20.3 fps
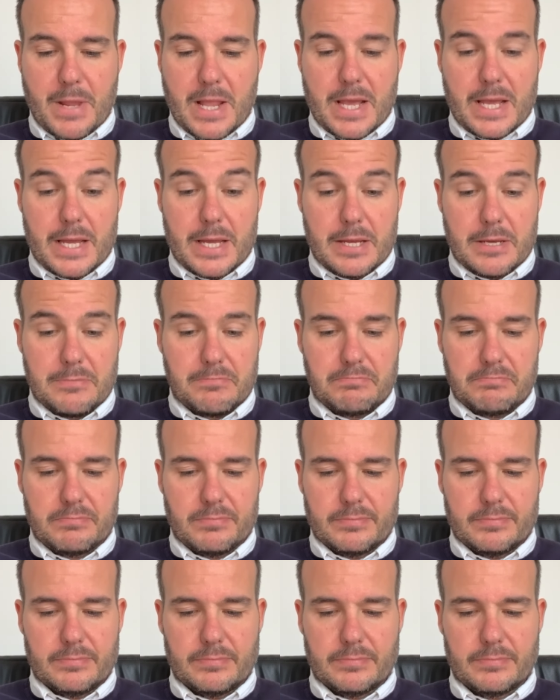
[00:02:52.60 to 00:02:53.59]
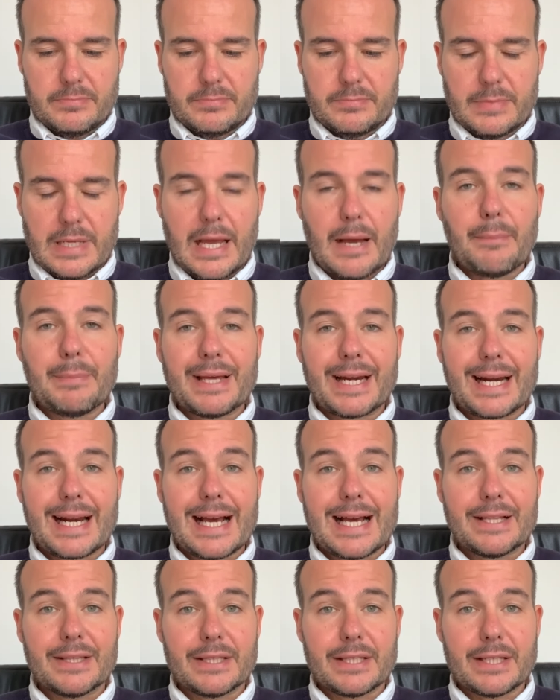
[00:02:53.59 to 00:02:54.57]
è, è
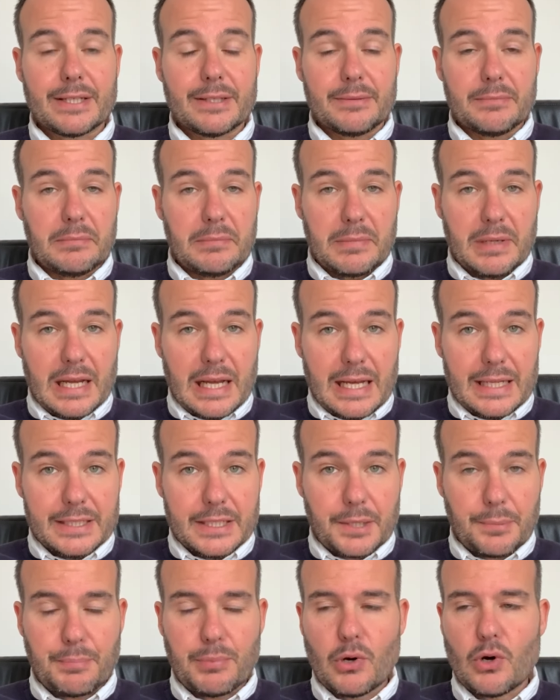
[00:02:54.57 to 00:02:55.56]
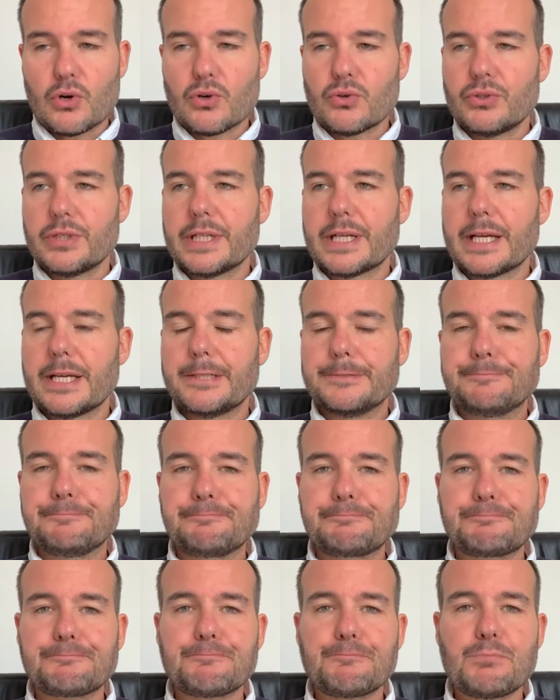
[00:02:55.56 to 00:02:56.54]
aberrante, a dir poco direi,
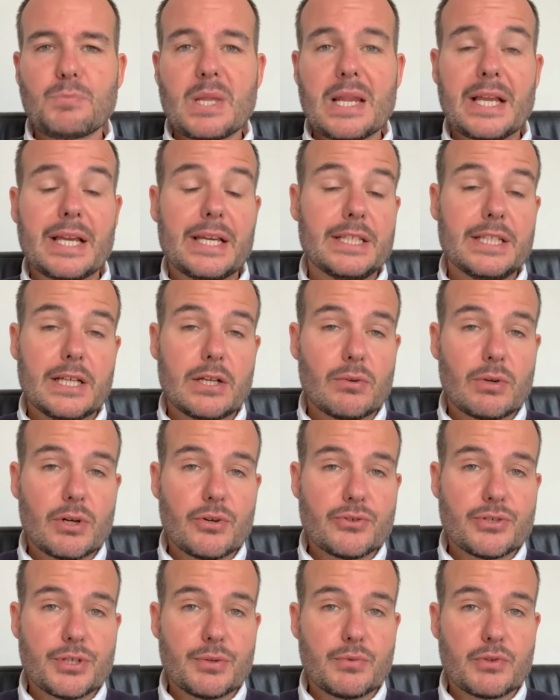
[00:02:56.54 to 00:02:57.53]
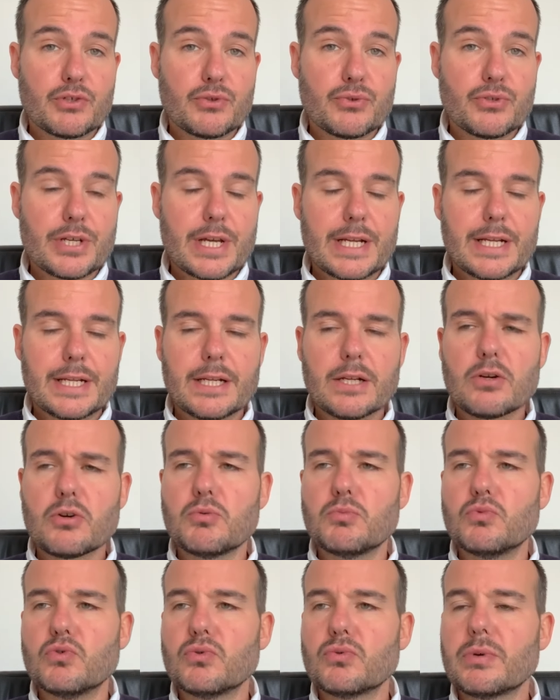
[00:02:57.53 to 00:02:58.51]
che dica una cosa di questo genere.
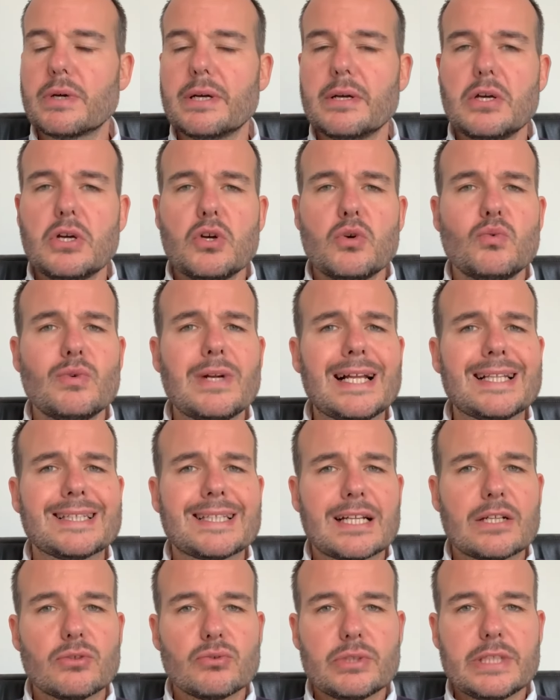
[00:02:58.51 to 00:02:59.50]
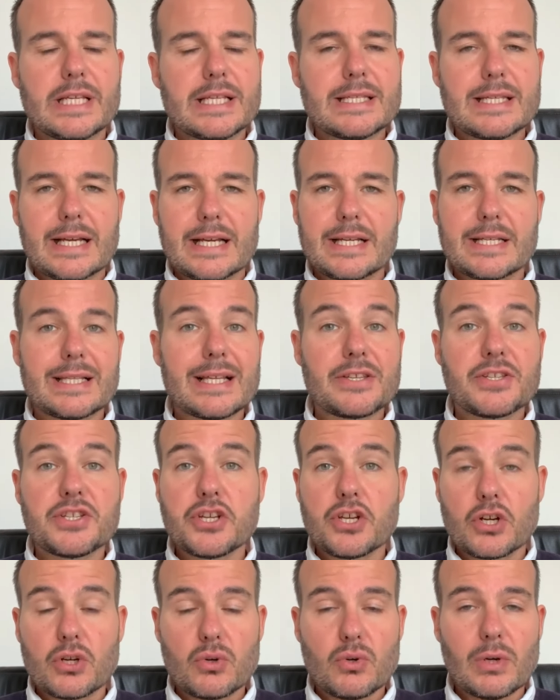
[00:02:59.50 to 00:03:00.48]
Comunque, un'altra notizia che sta
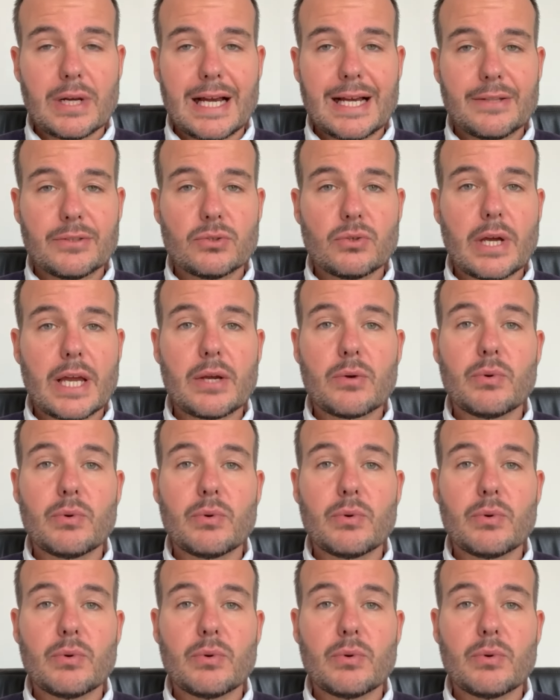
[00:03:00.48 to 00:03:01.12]
circolando è